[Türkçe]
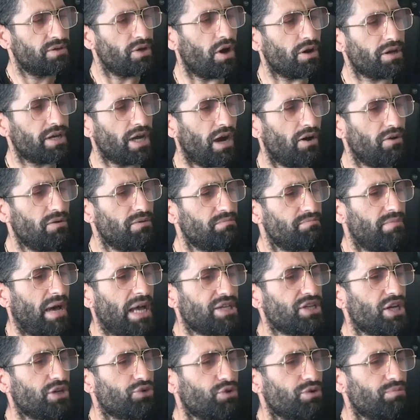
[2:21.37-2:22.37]
Yok ya,
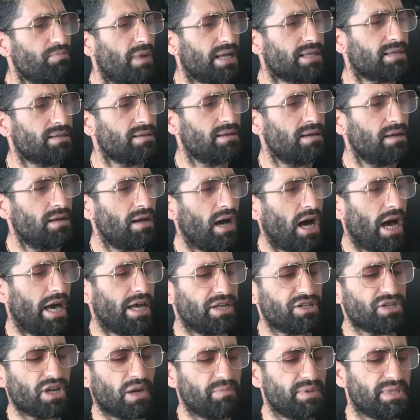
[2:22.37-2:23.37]
bence tutmaz.
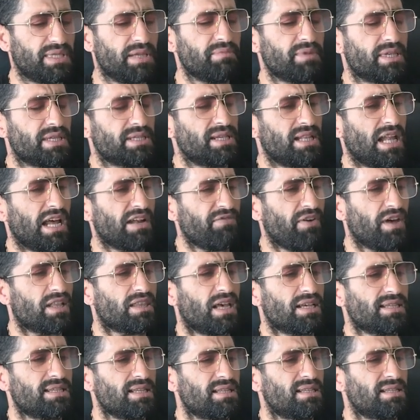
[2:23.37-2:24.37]
Ayrıca bizim diziler
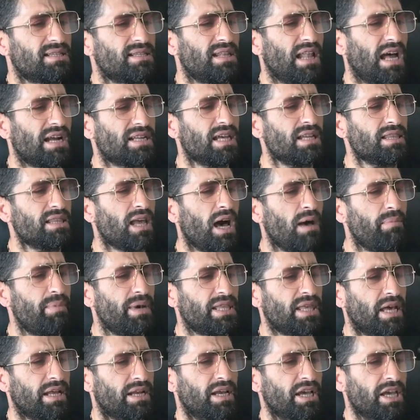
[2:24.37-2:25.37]
fantazi dizilerden daha
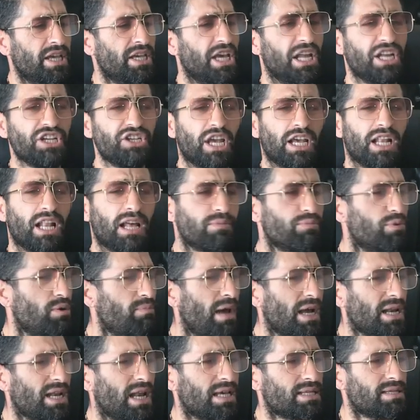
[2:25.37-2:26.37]
beter. Yeni şeyler
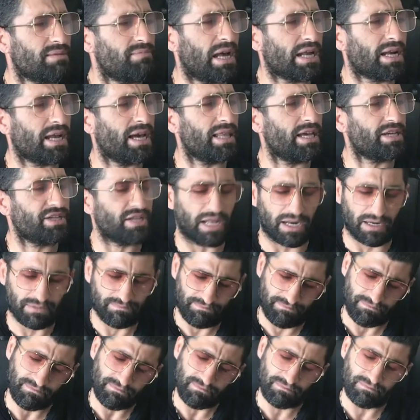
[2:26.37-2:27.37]
bulmak lazım arkadaşlar.
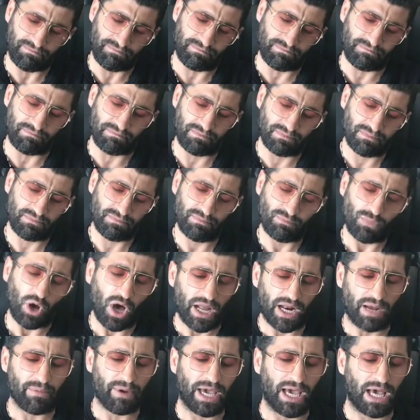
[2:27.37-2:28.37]
Hmm, bu
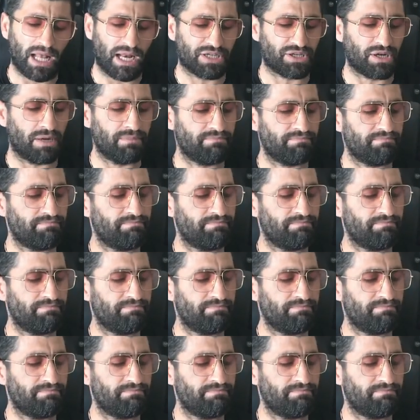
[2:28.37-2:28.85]
arabayı alacağım.